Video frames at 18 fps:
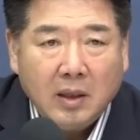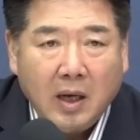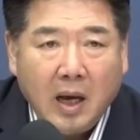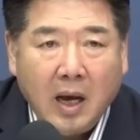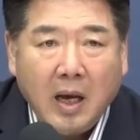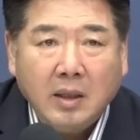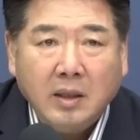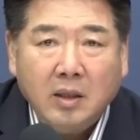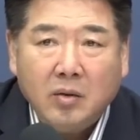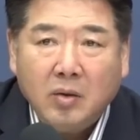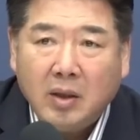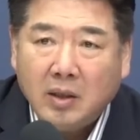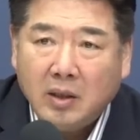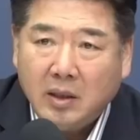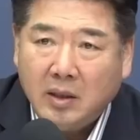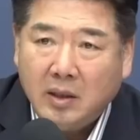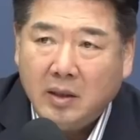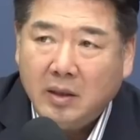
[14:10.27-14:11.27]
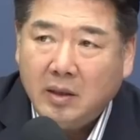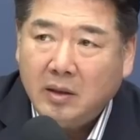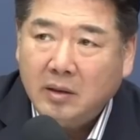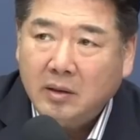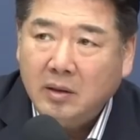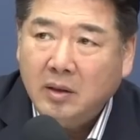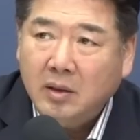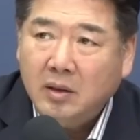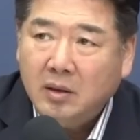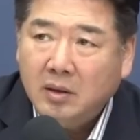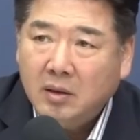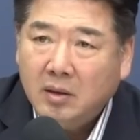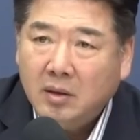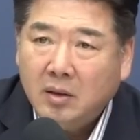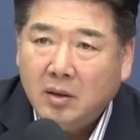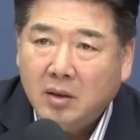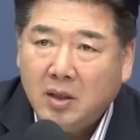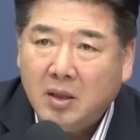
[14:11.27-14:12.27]
한일 관계의
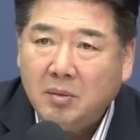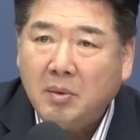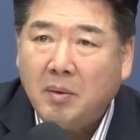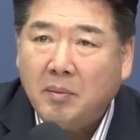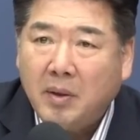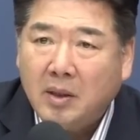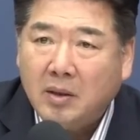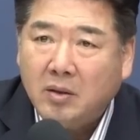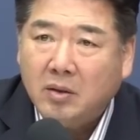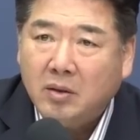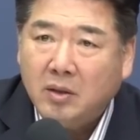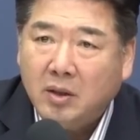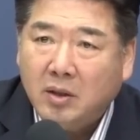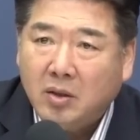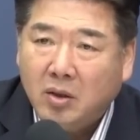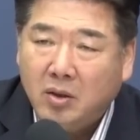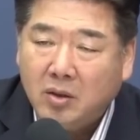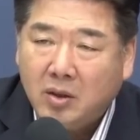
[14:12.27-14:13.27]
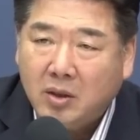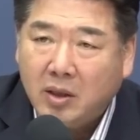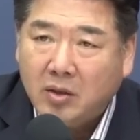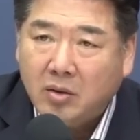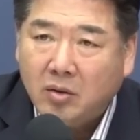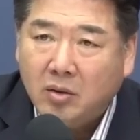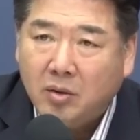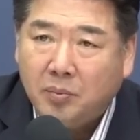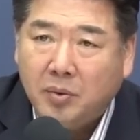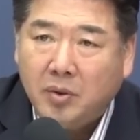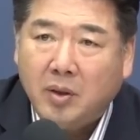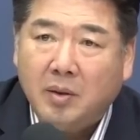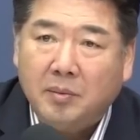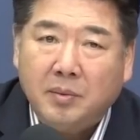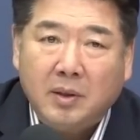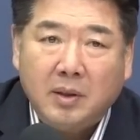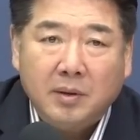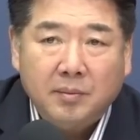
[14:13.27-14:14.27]
심화 발전이 절대적으로
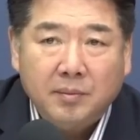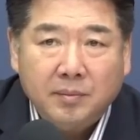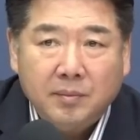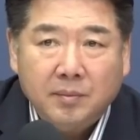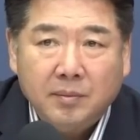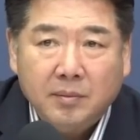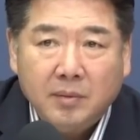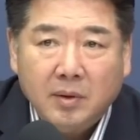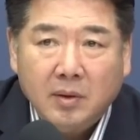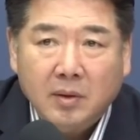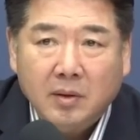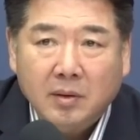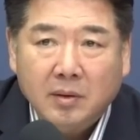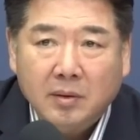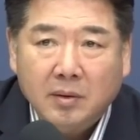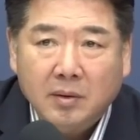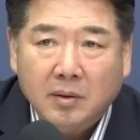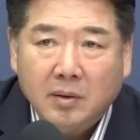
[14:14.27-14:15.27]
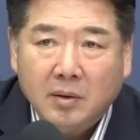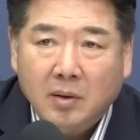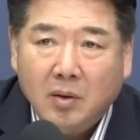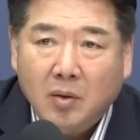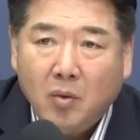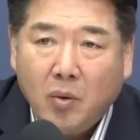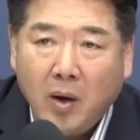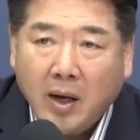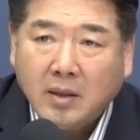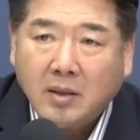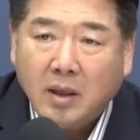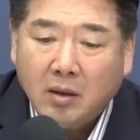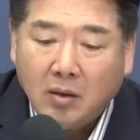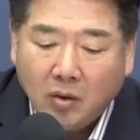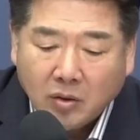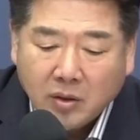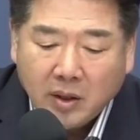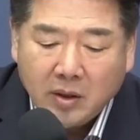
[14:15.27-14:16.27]
필요합니다. 확장
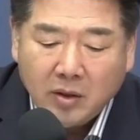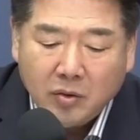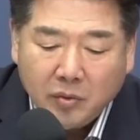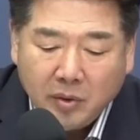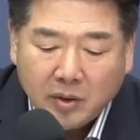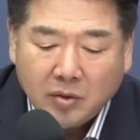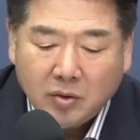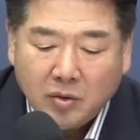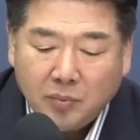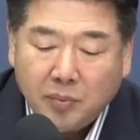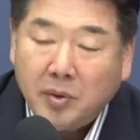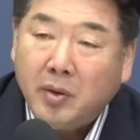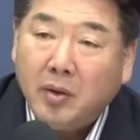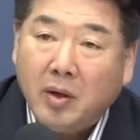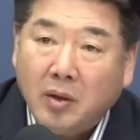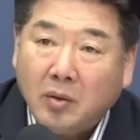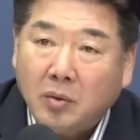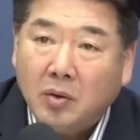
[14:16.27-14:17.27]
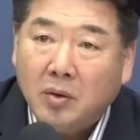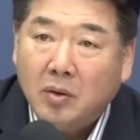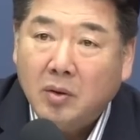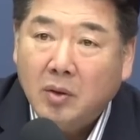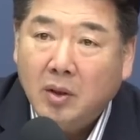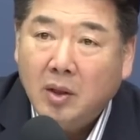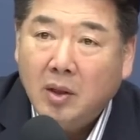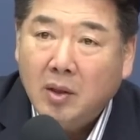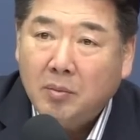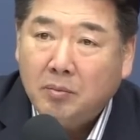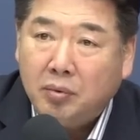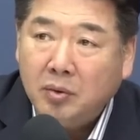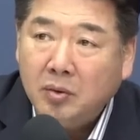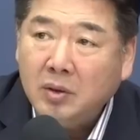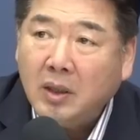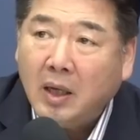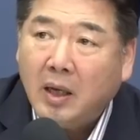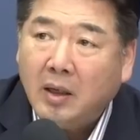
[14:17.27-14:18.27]
억제를 위해서도 필요하고
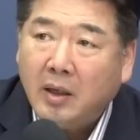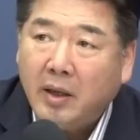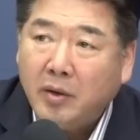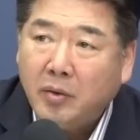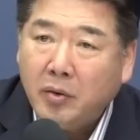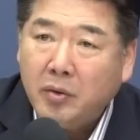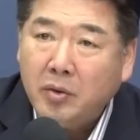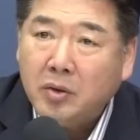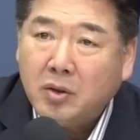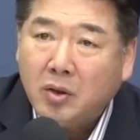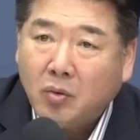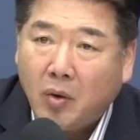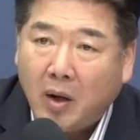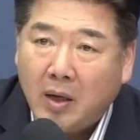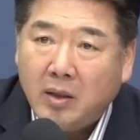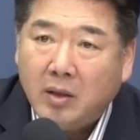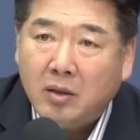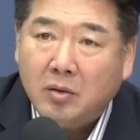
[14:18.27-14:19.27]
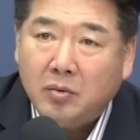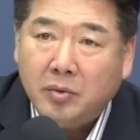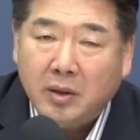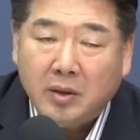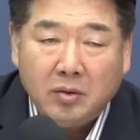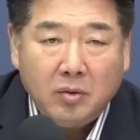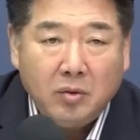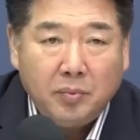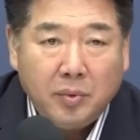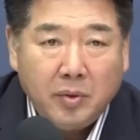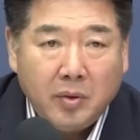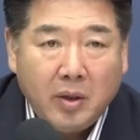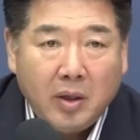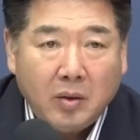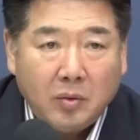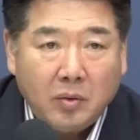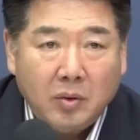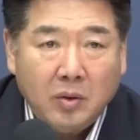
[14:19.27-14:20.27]
분단의 효율적 관리를 위해서도
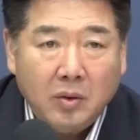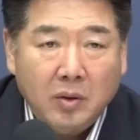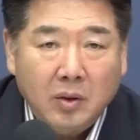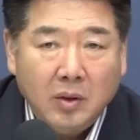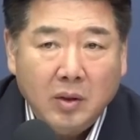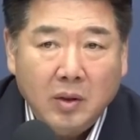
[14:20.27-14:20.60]
필요하고